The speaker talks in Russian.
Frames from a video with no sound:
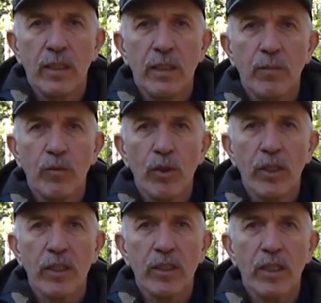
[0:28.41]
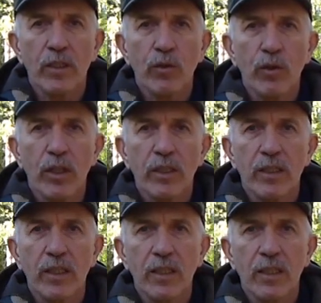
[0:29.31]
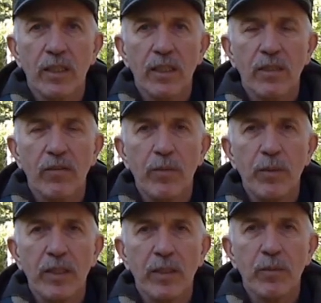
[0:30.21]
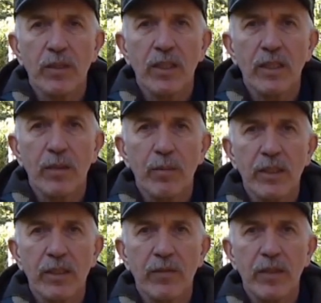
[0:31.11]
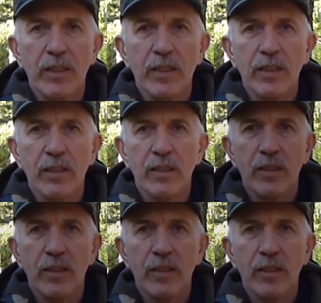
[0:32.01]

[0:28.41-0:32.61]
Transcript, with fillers: Немного расскажу о, цено, о современном ценообразовании.